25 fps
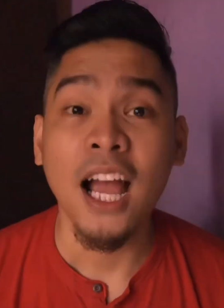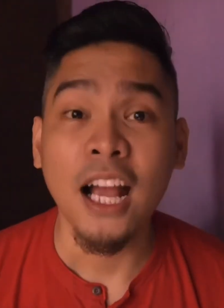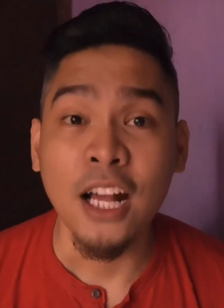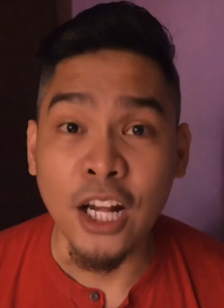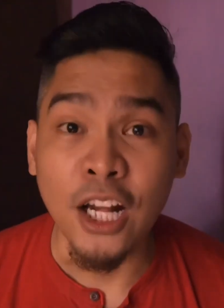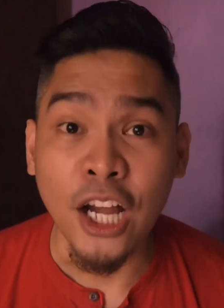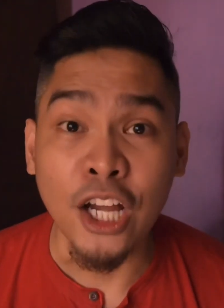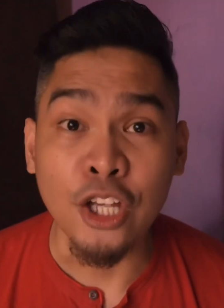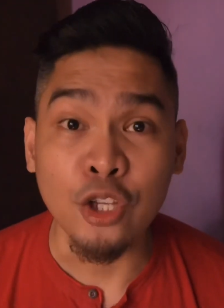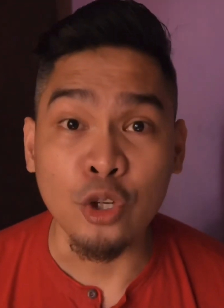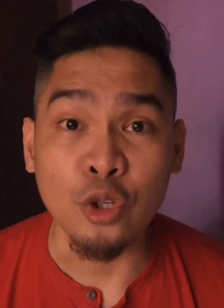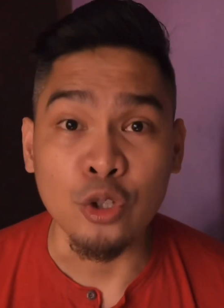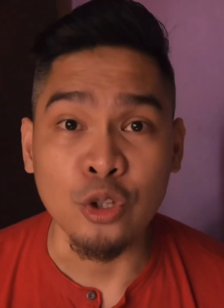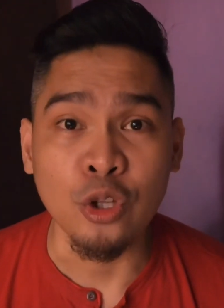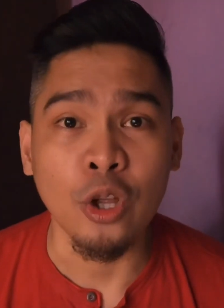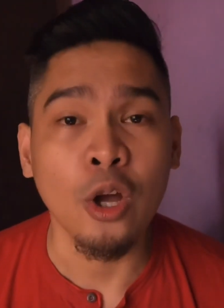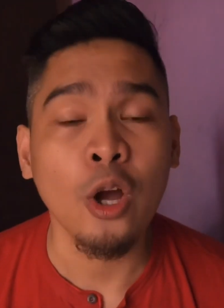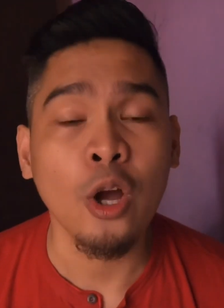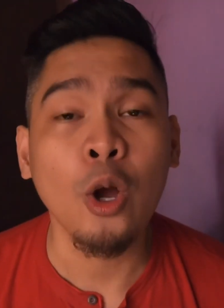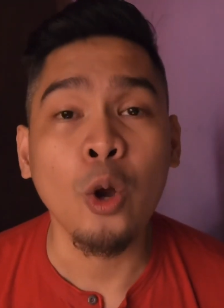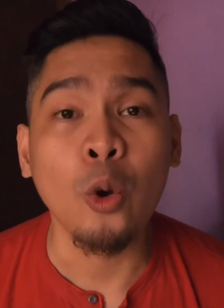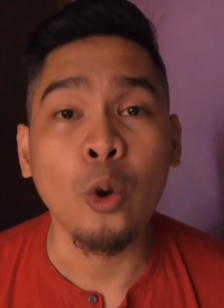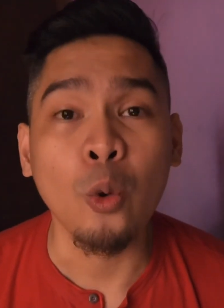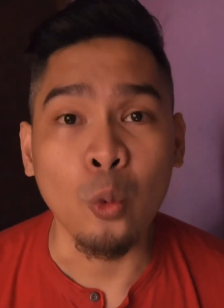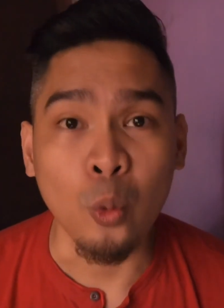Ngayon,
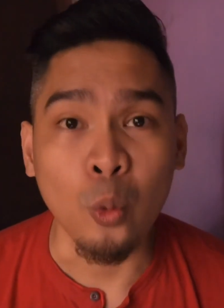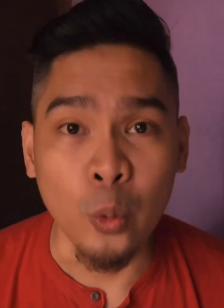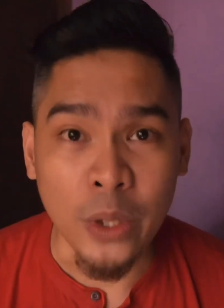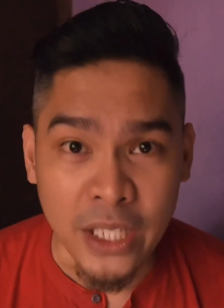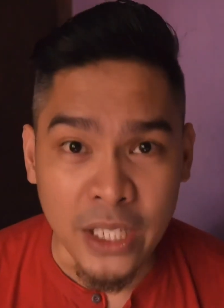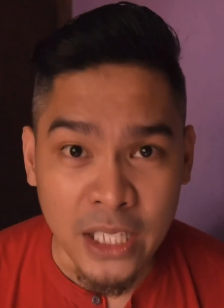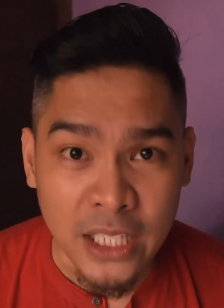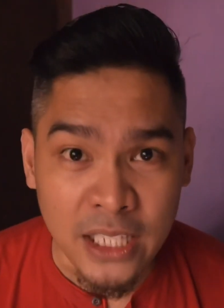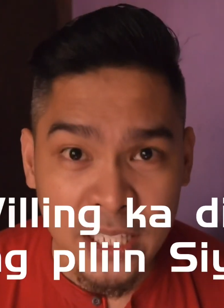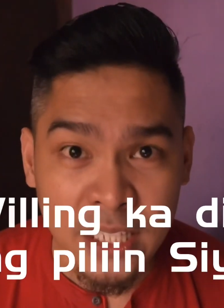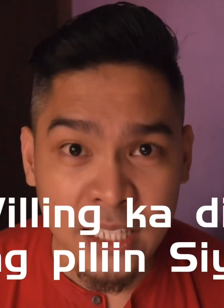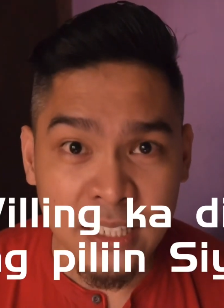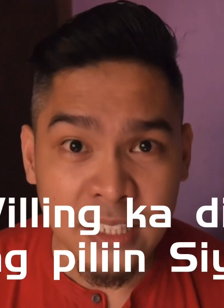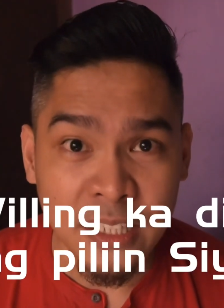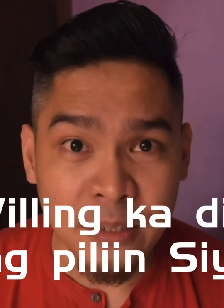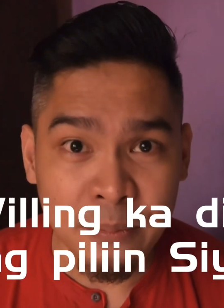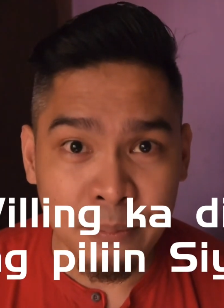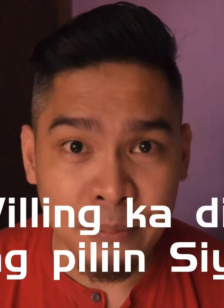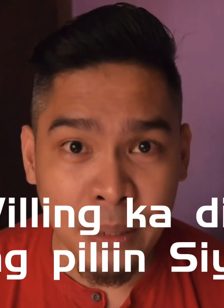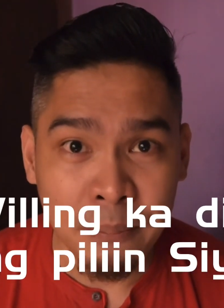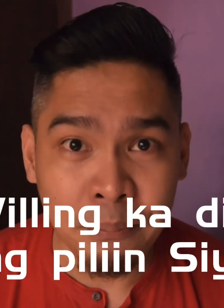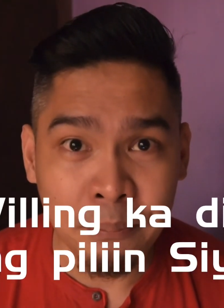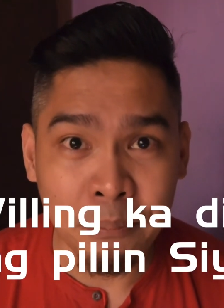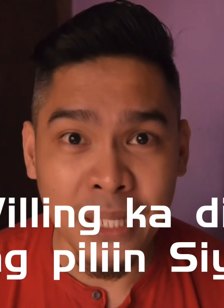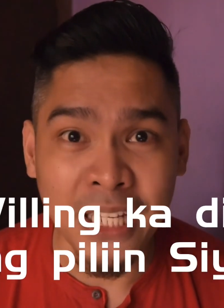Willing ka din
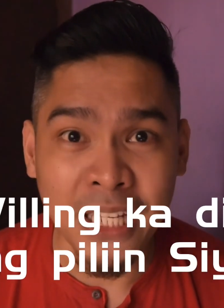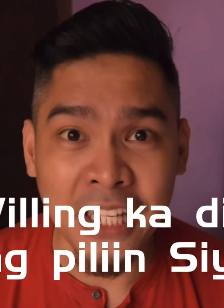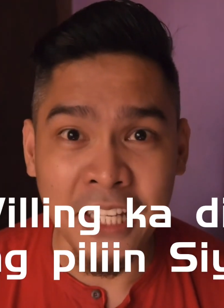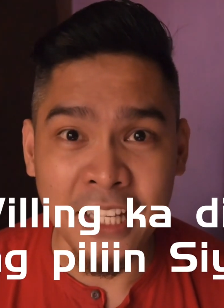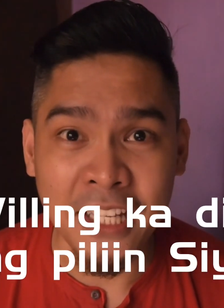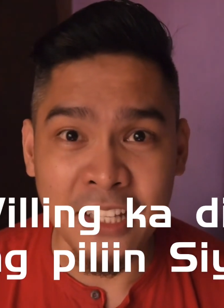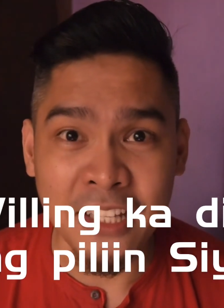bang piliin